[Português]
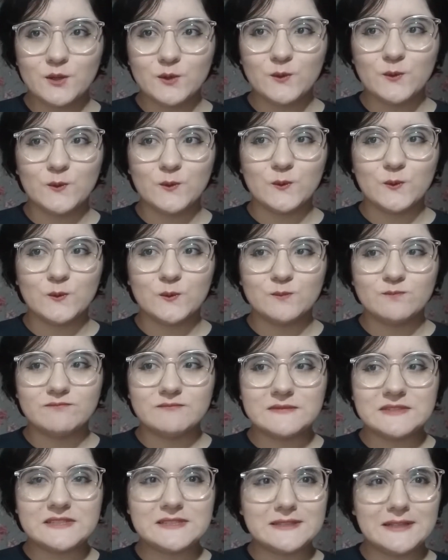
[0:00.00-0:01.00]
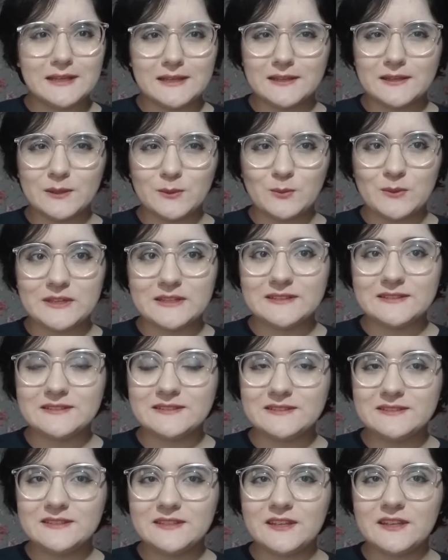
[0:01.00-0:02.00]
do Slenderman
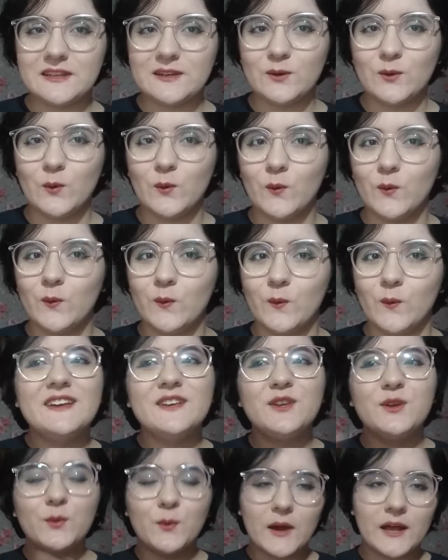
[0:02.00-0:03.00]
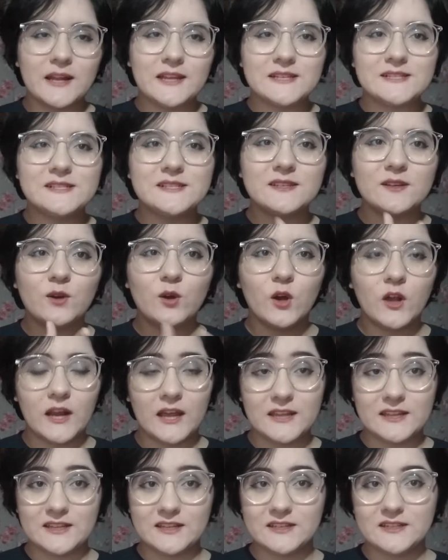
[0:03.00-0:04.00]
que o, que o Alex
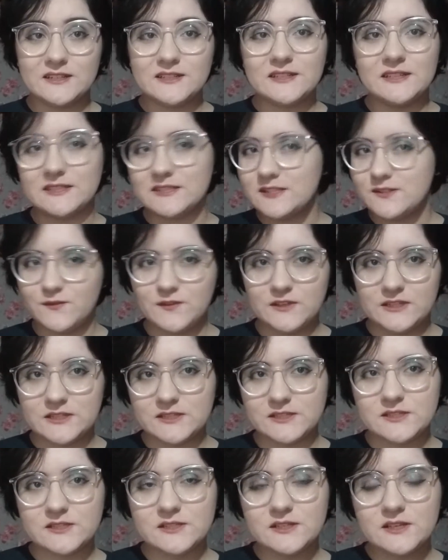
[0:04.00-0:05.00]
coleta nessas fitas.